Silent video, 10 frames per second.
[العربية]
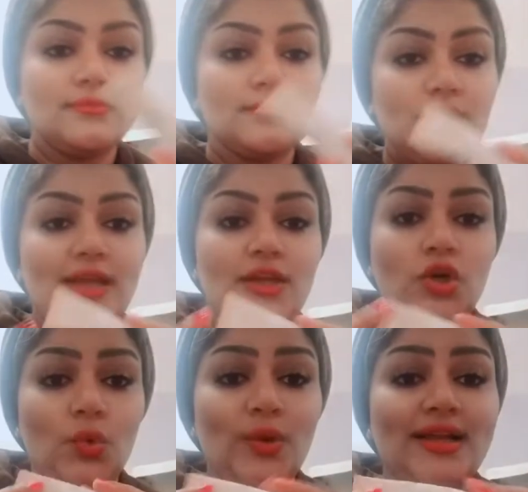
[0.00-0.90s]
يعني
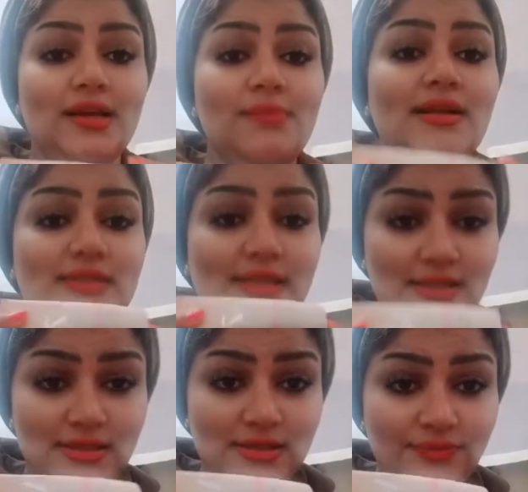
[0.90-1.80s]
هو كريم
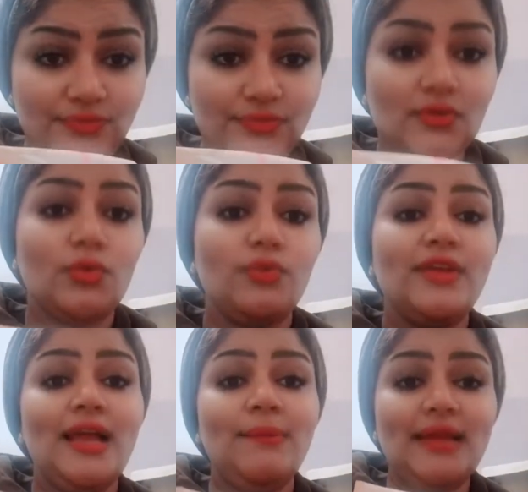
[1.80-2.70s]
اساس
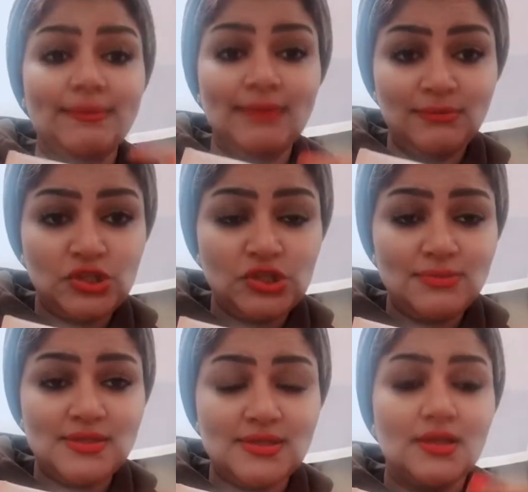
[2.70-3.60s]
وفيه عامل حمايه من
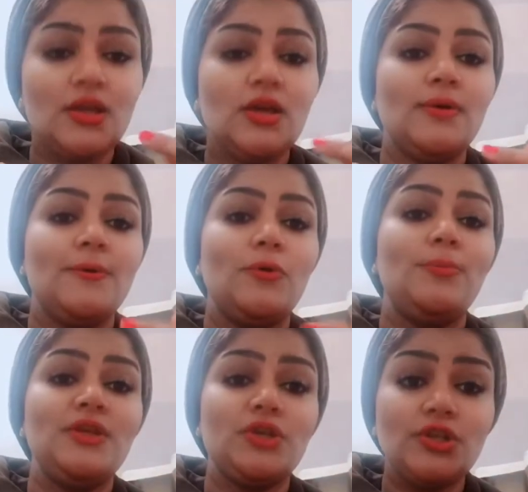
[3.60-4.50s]
الشمس
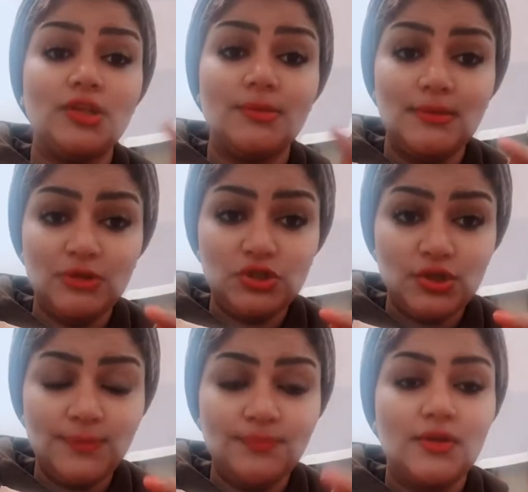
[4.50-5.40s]
وبيرطب
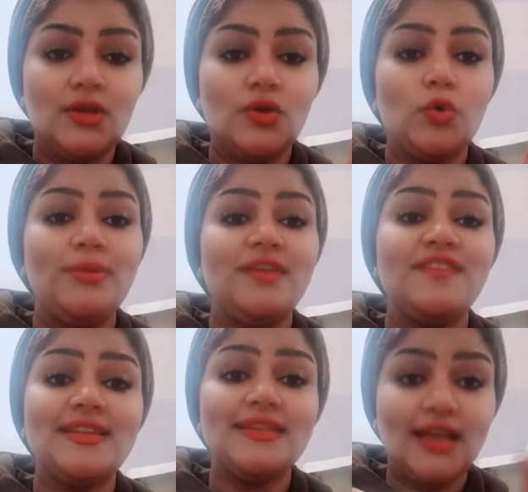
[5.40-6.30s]
البشره
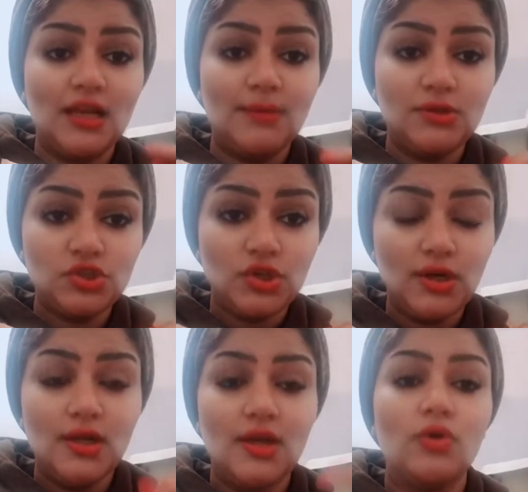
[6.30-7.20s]
وبيفتح
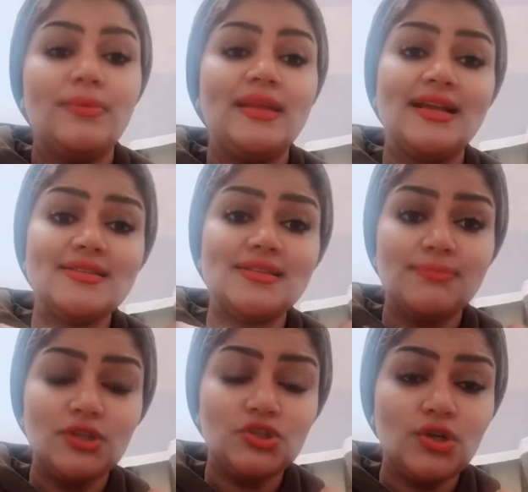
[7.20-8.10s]
البشره وبيغذي
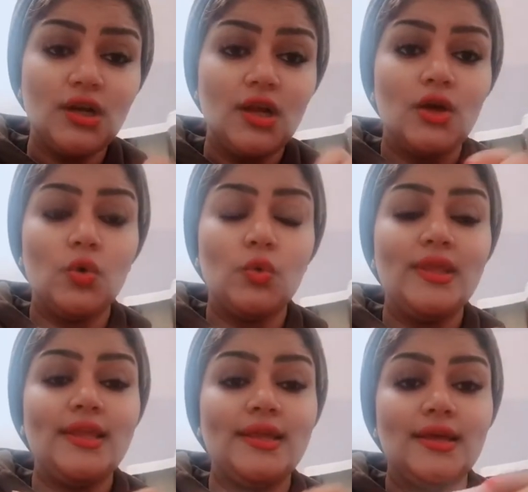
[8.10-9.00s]
البشره آه،
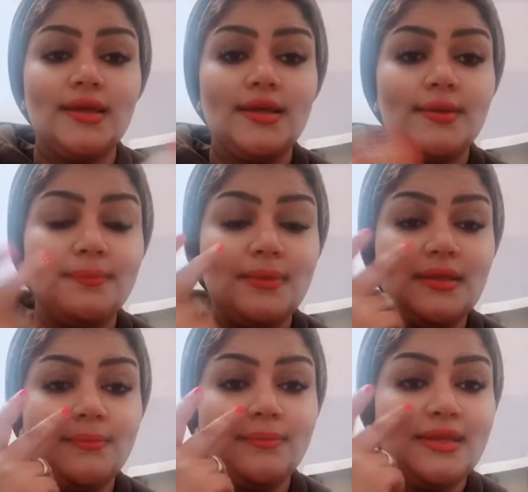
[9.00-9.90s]

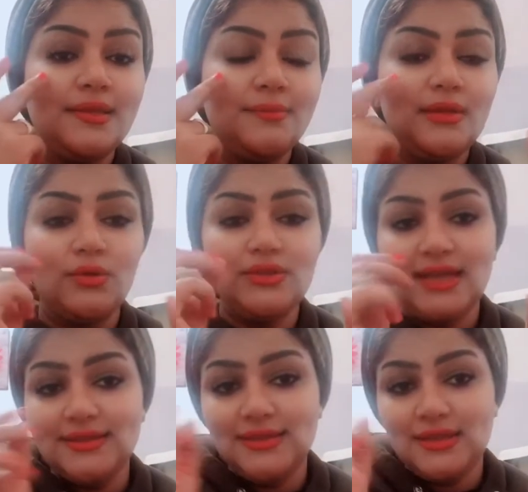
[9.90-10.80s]
وبي لو انت عندك